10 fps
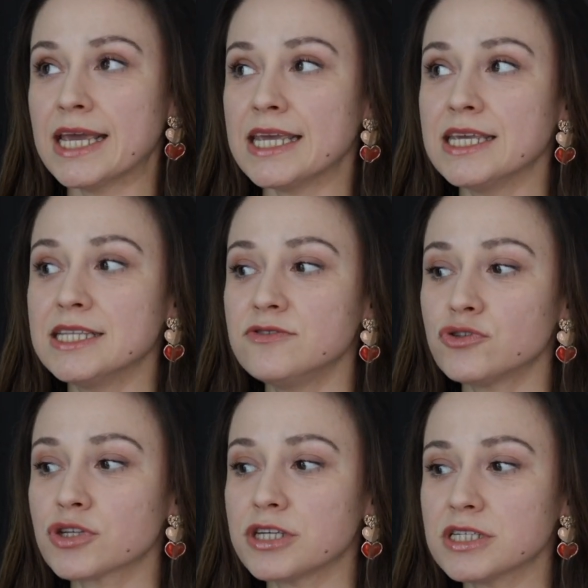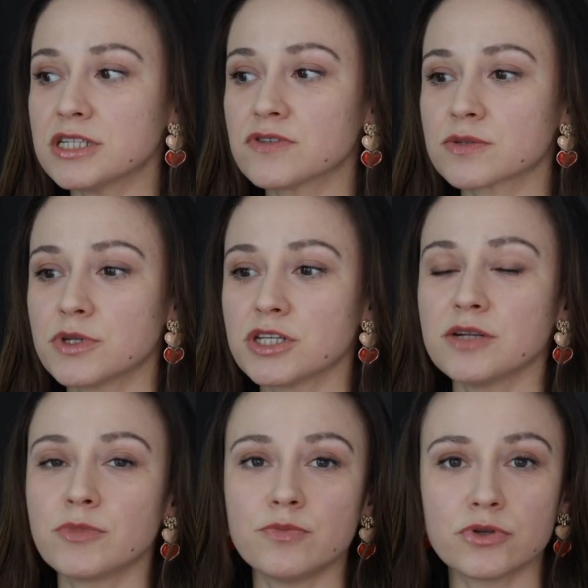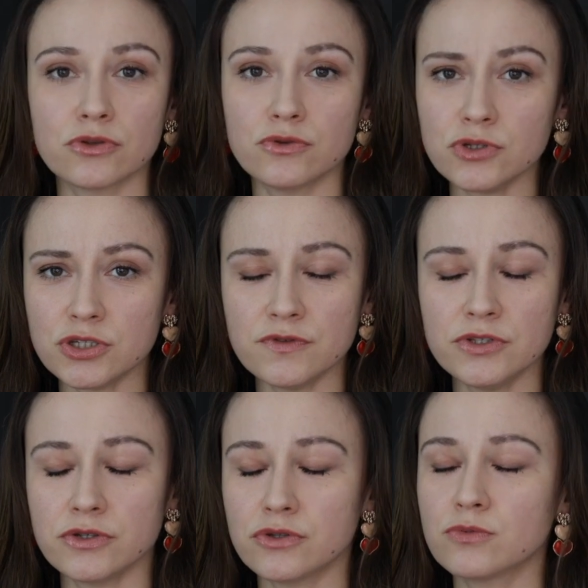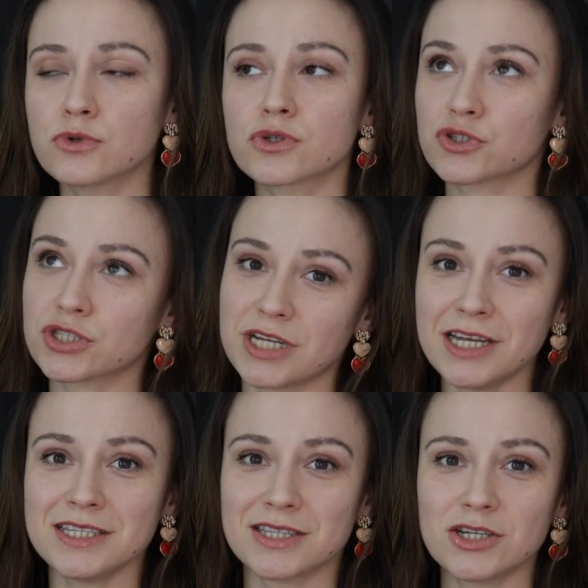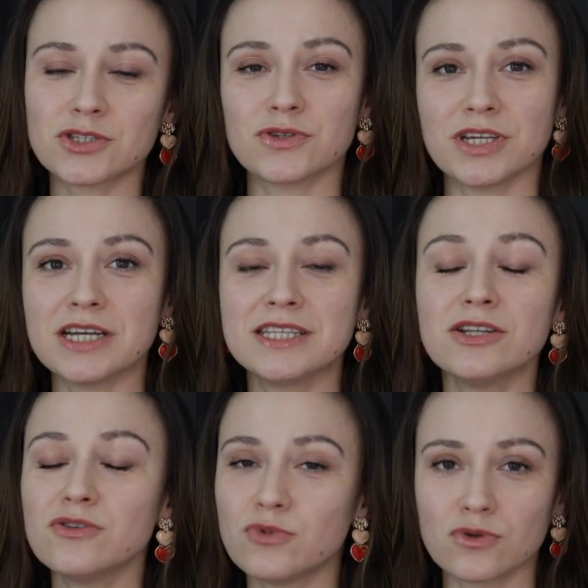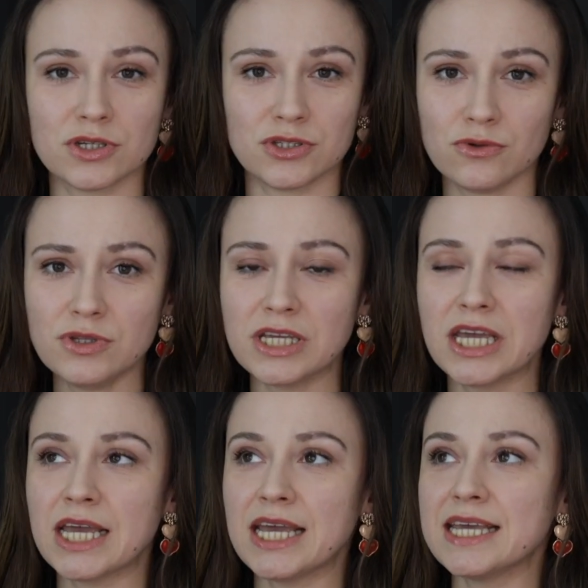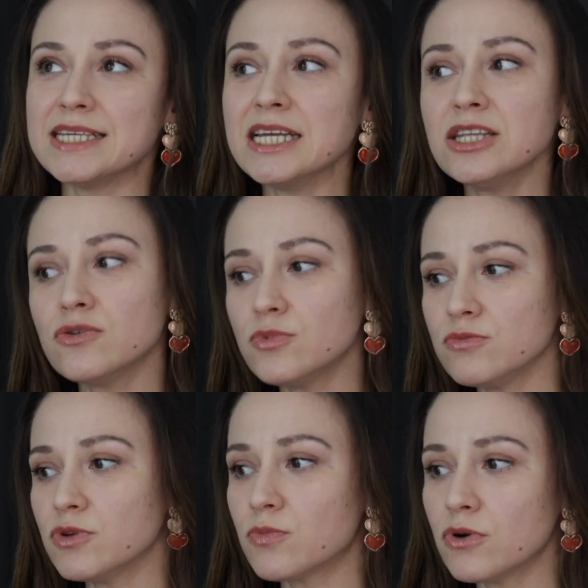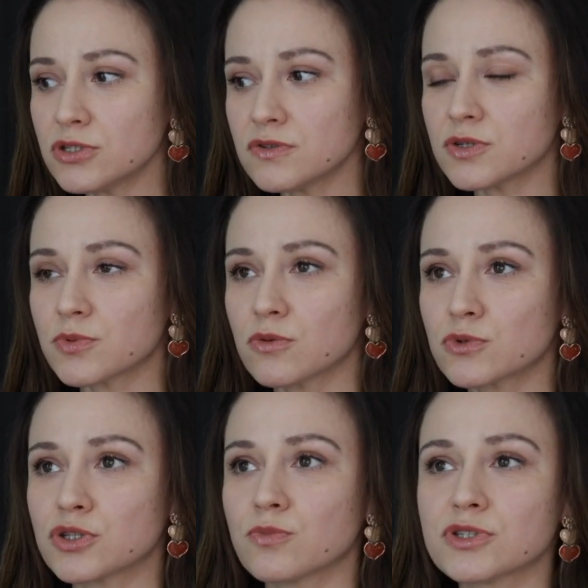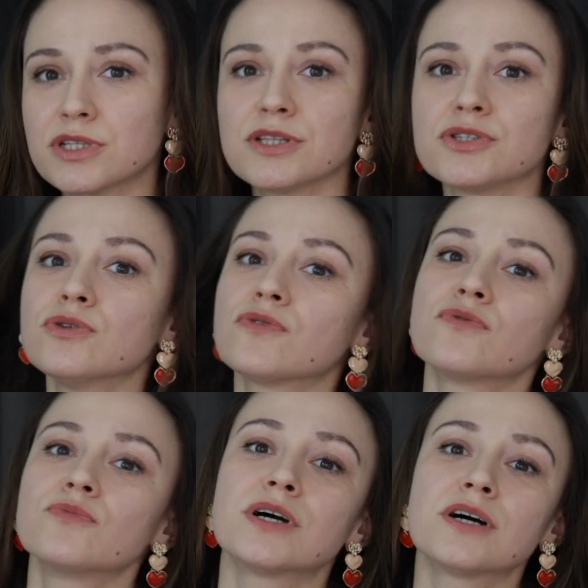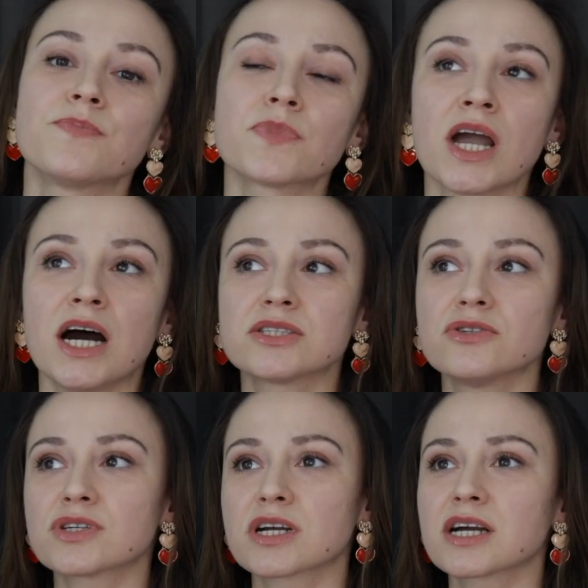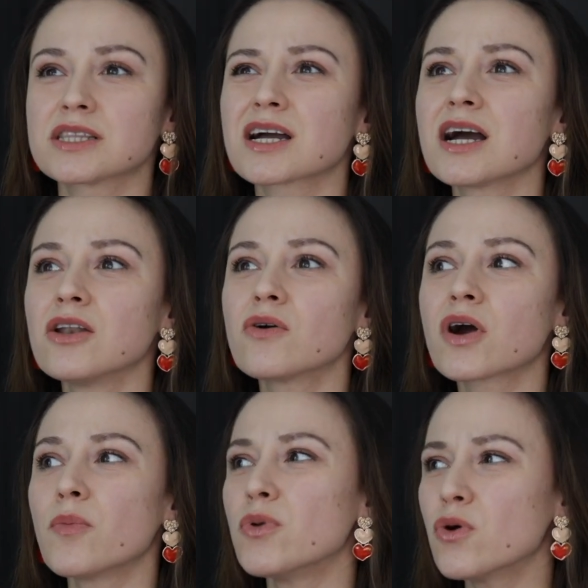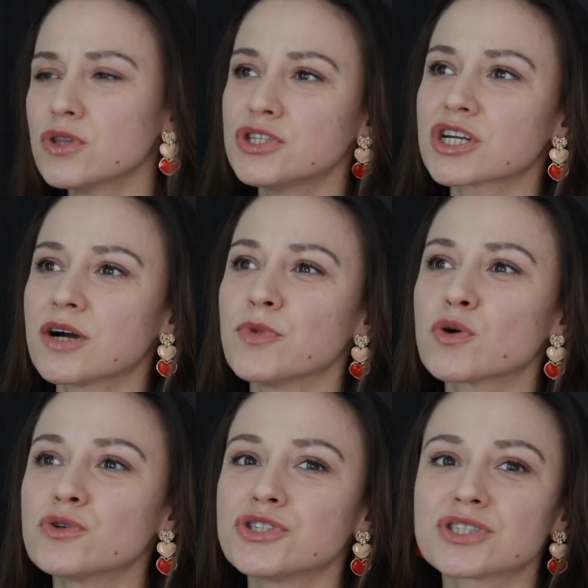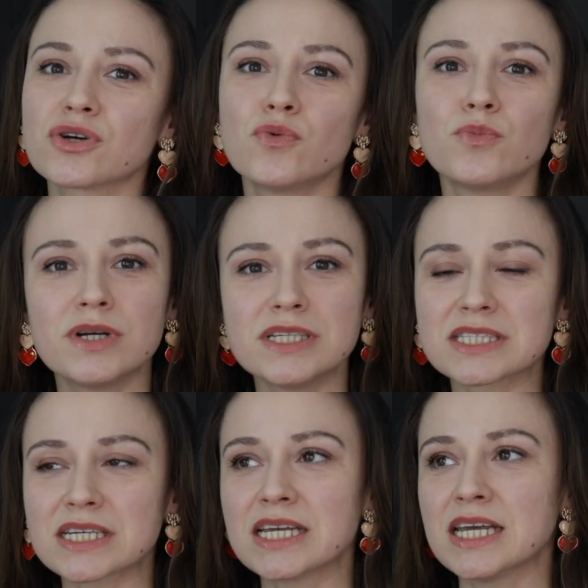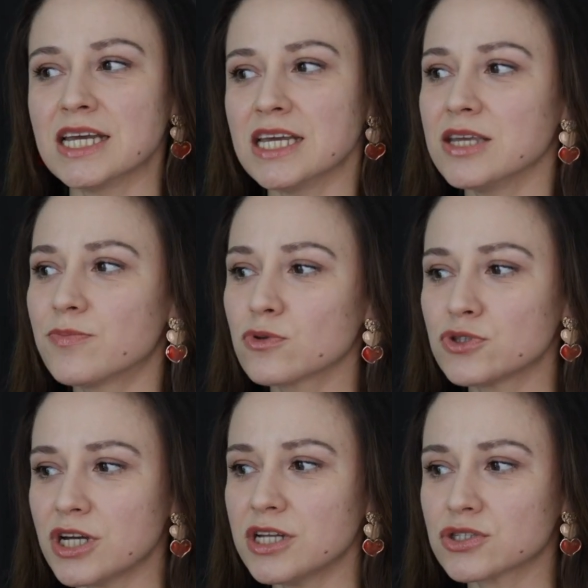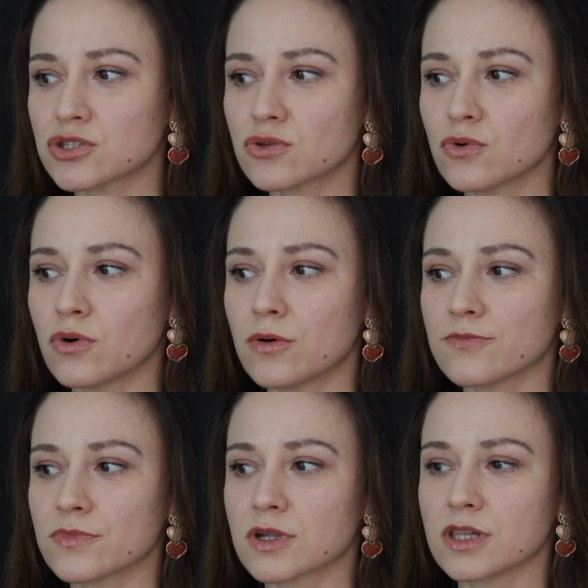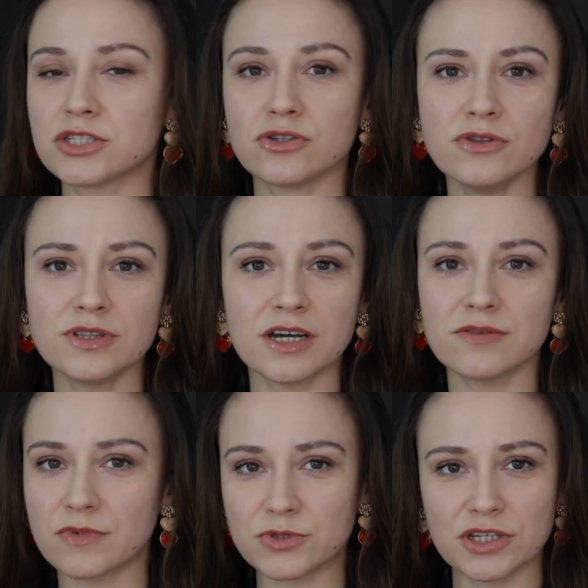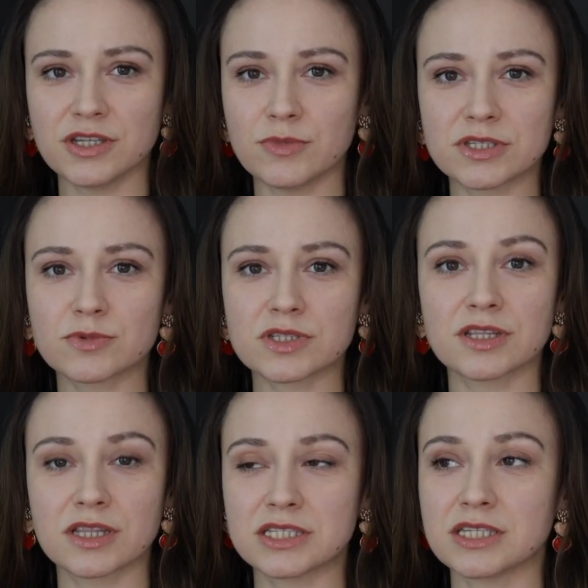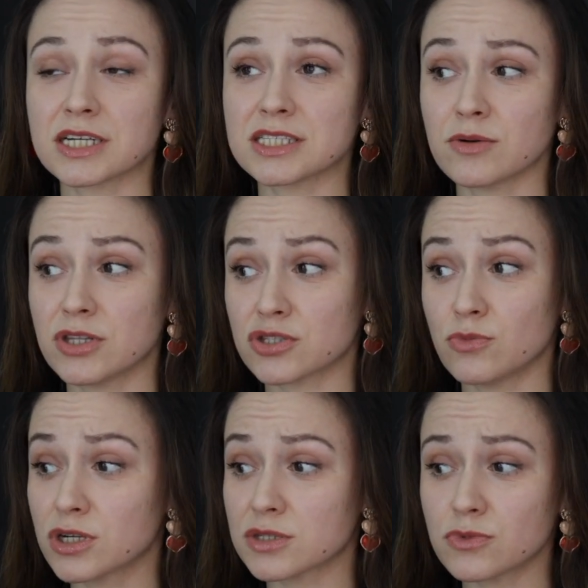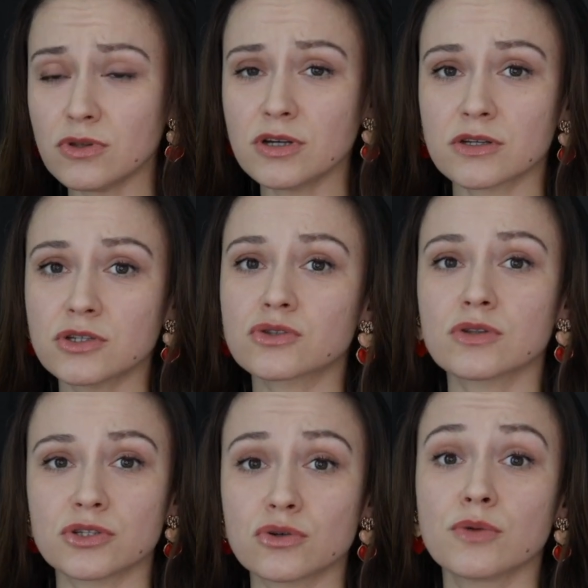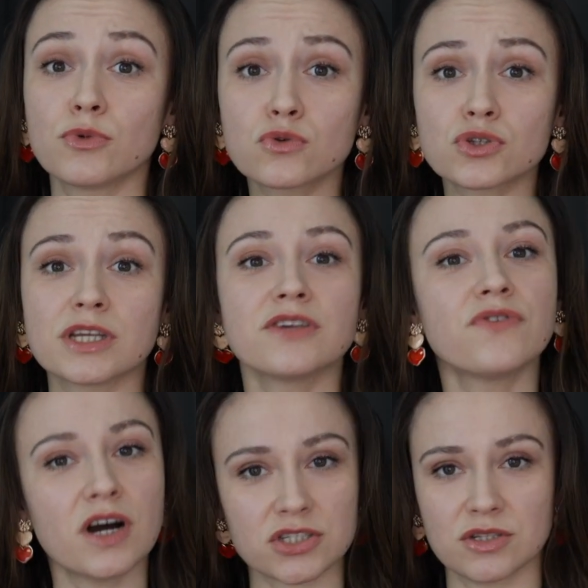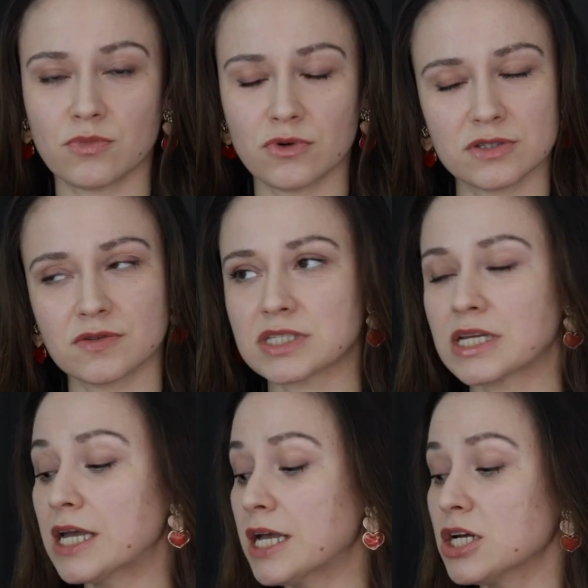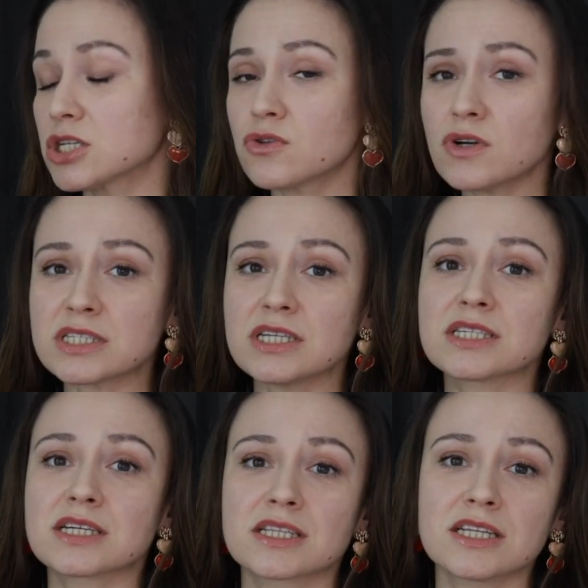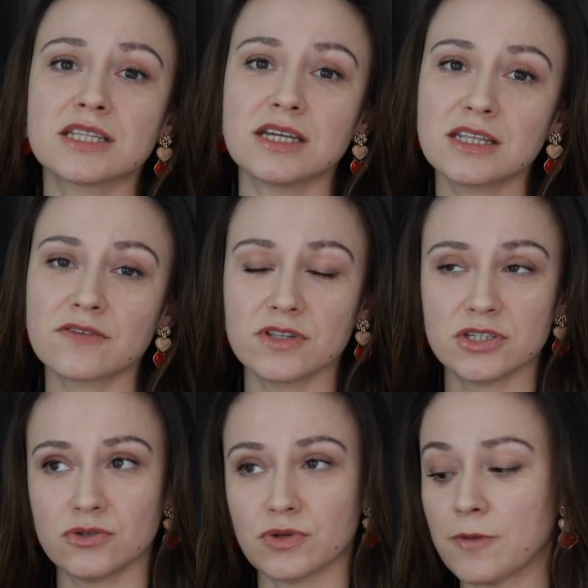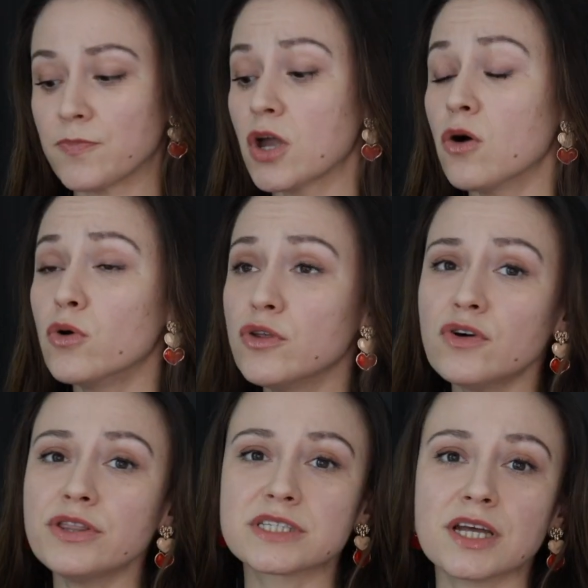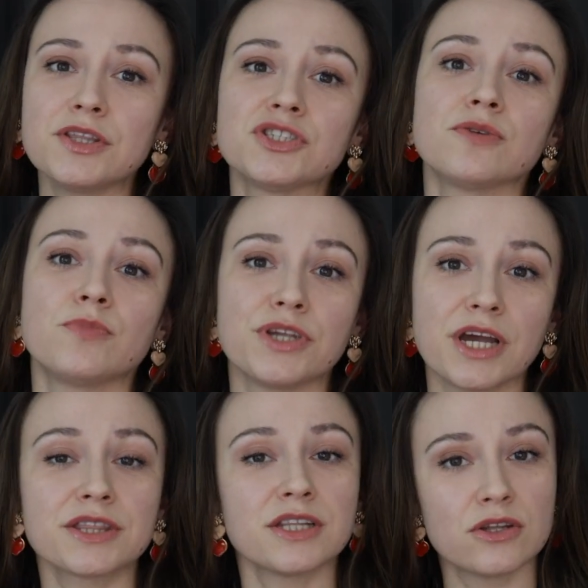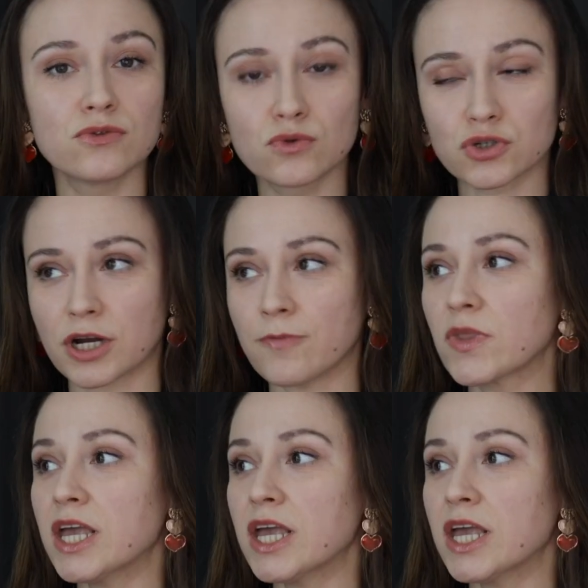И, девчонки, если вы смотрели мои предыдущие видео, я думаю, что уже знаете, да, что я не люблю лосьоны, я не люблю ими пользоваться, потому что после лосьонов у меня остается какая-то такая легкая пленочка, мне хочется умыться, и получается, что лосьон, да, вообще не имеет смысла наносить, хотя даже мой косметолог говорит, что лосьонами нужно и важно пользоваться. Что касается конкретно этого лосьона, у него достаточно приятная душка.